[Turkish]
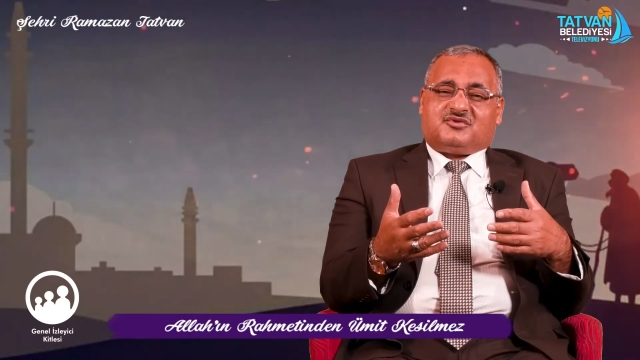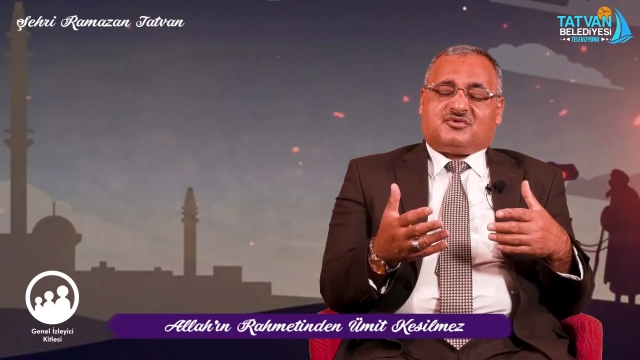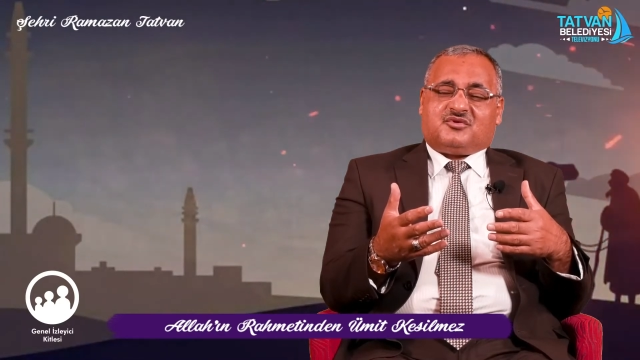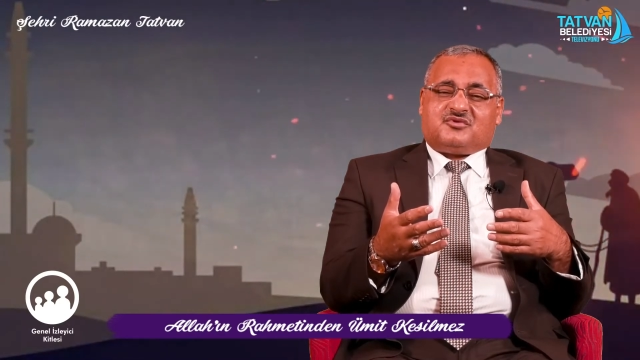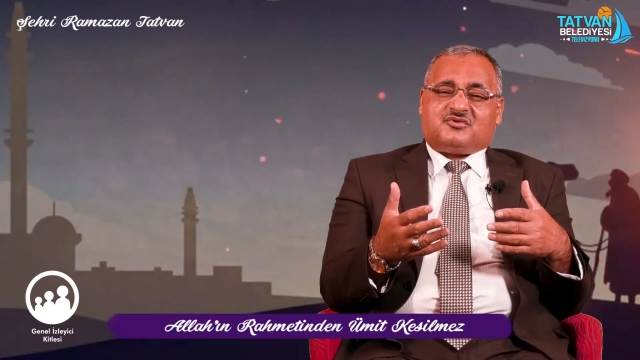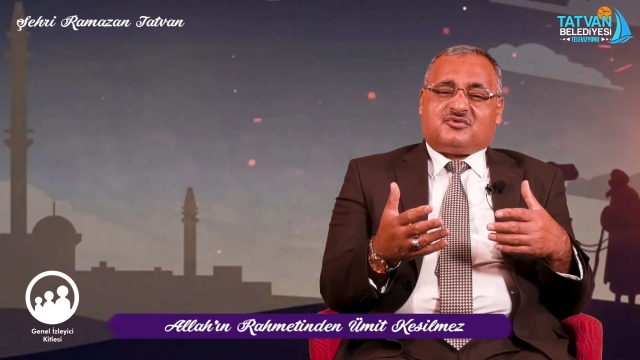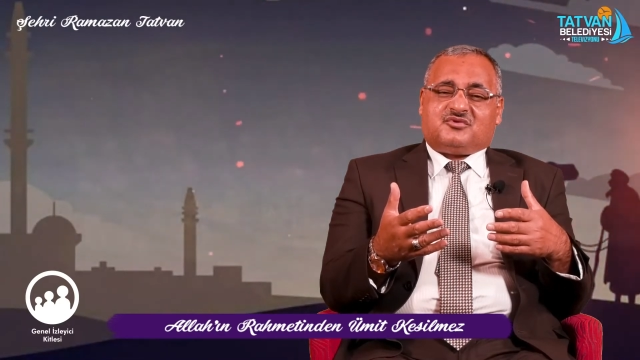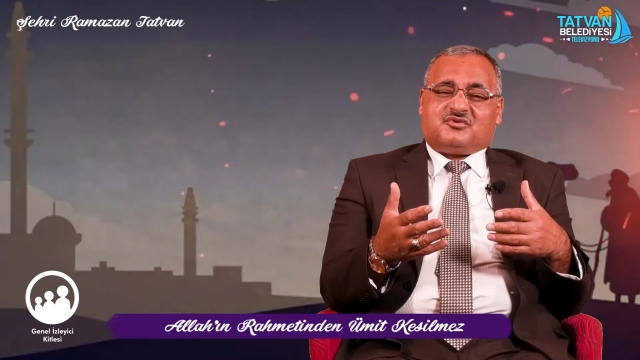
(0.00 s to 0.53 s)

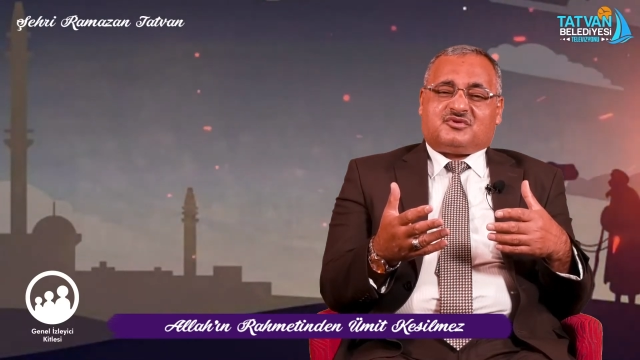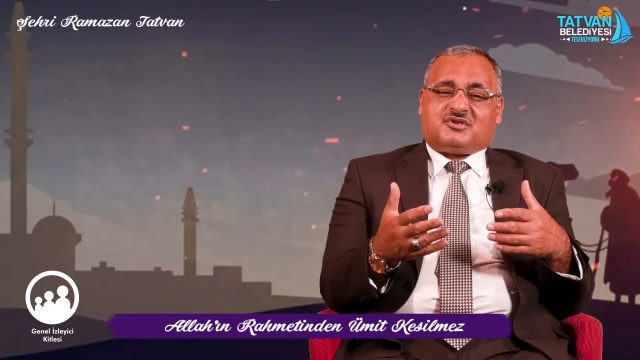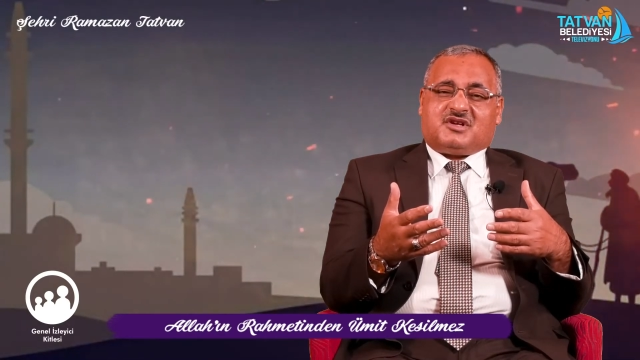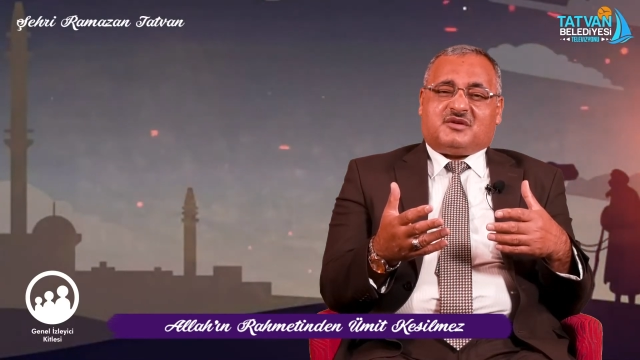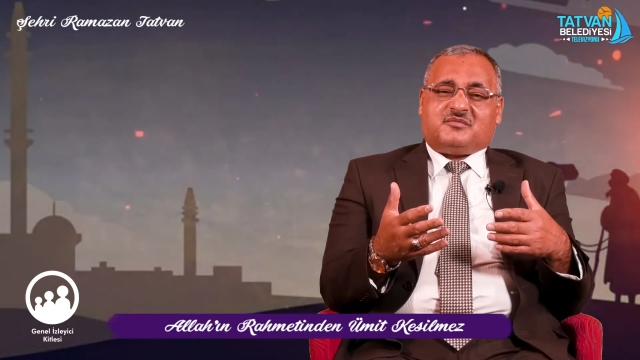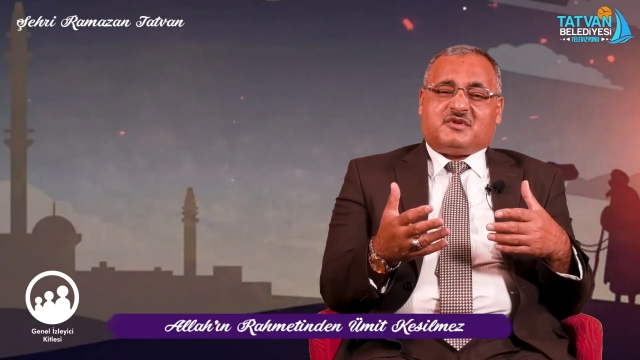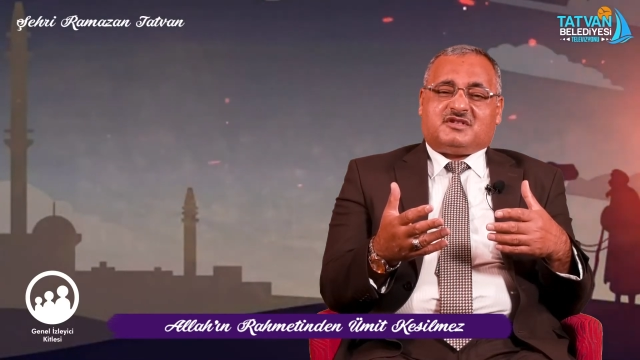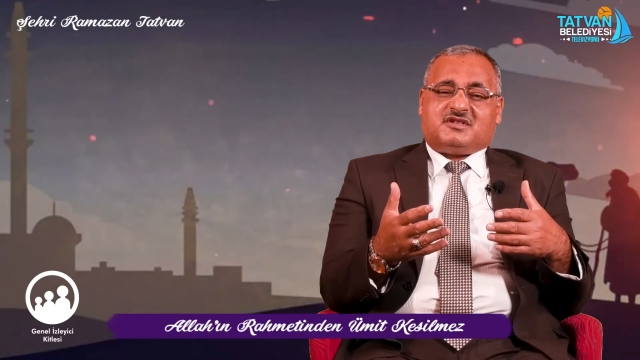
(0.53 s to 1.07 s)
sonsuz
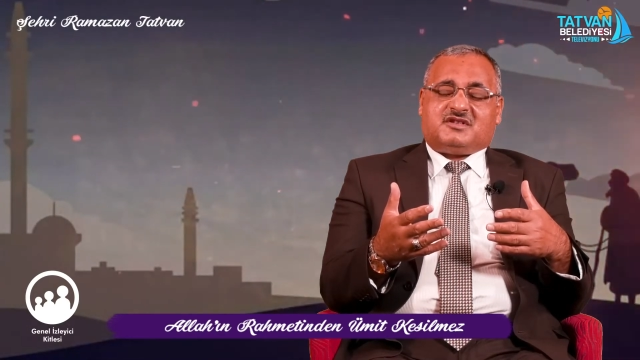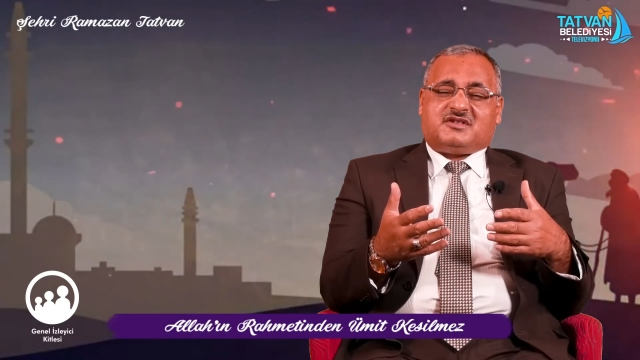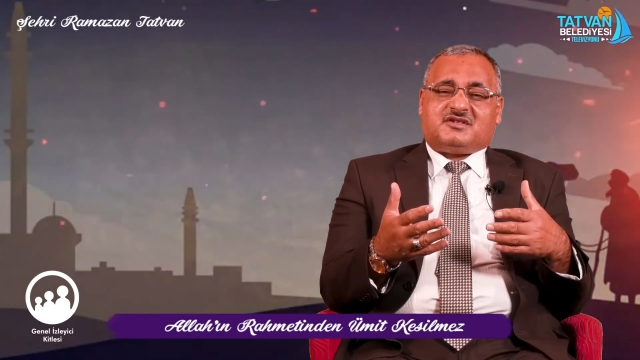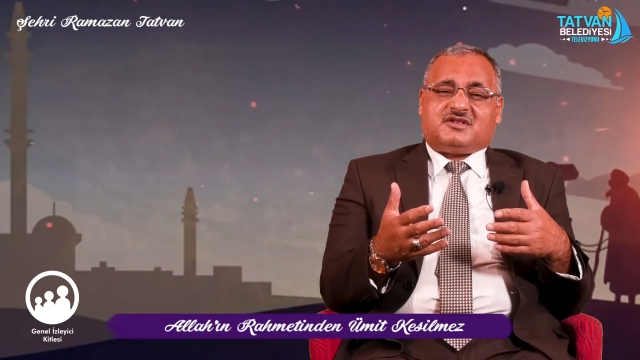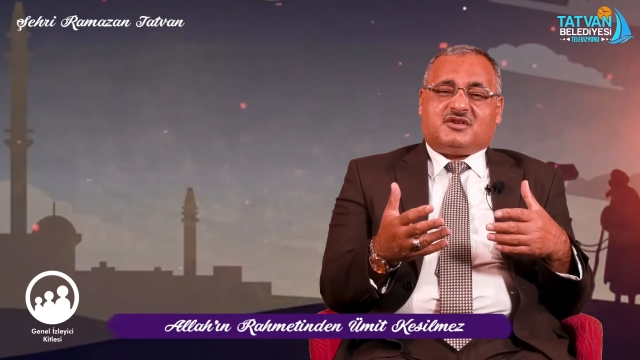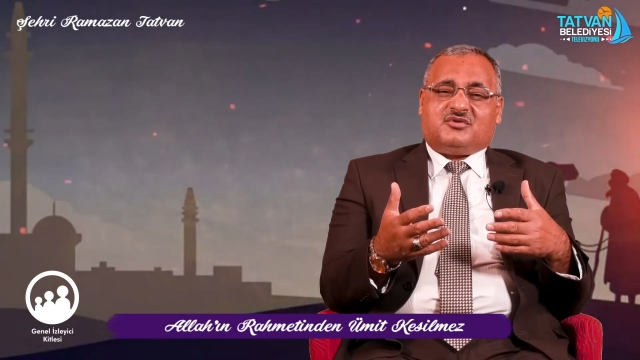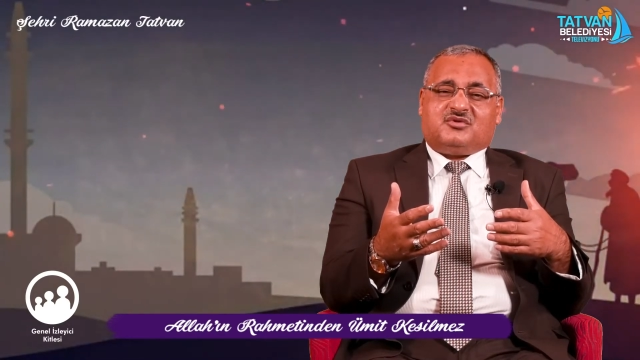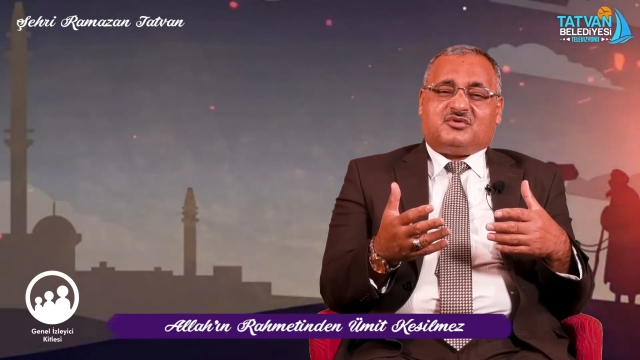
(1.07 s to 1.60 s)

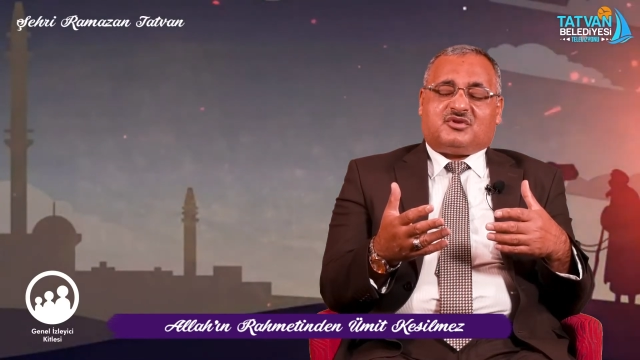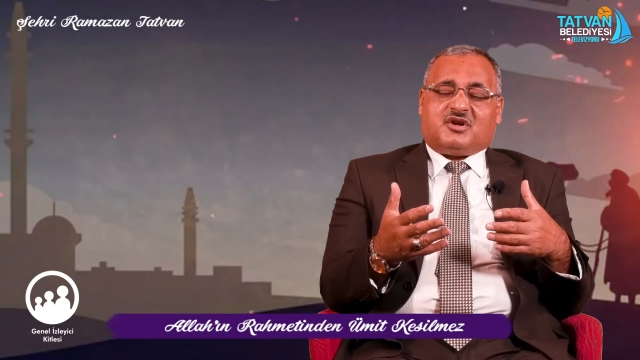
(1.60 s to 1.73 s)
rahmetinize